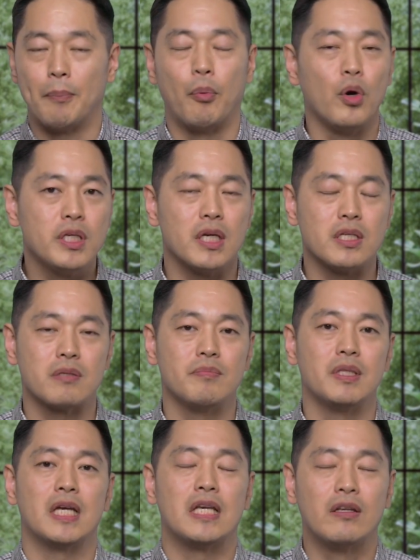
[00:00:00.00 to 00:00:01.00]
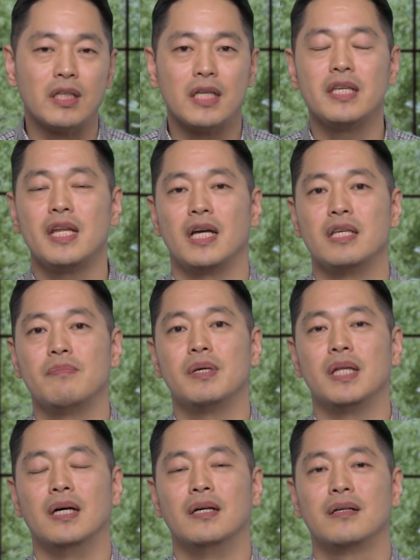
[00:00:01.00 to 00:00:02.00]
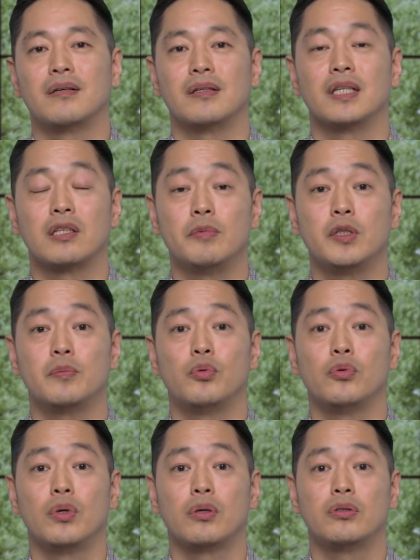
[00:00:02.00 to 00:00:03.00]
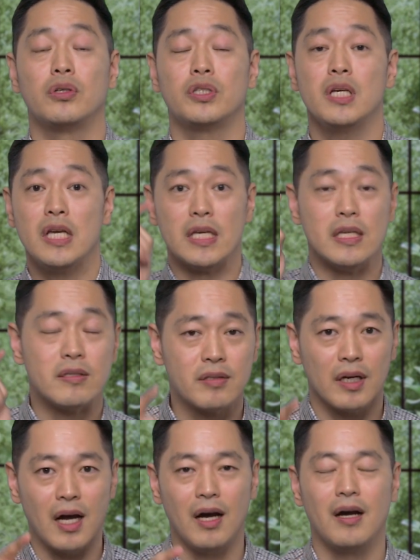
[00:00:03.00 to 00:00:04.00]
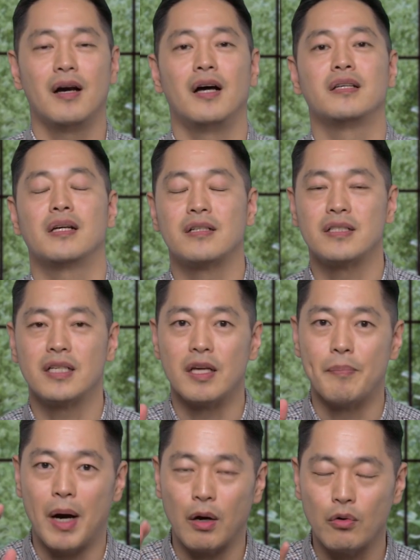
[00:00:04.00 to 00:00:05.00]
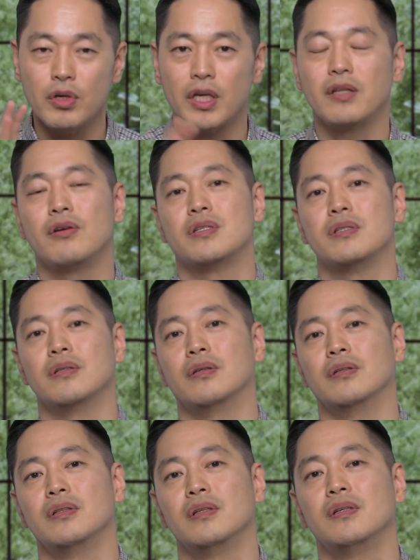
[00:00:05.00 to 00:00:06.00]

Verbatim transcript: 보이지 않습니다. 일어난 일이 아닙니다. 그러나 그럼에도 불구하고 그것이 있으라 하니까 그 자리에 바로 있게 되어지는 것.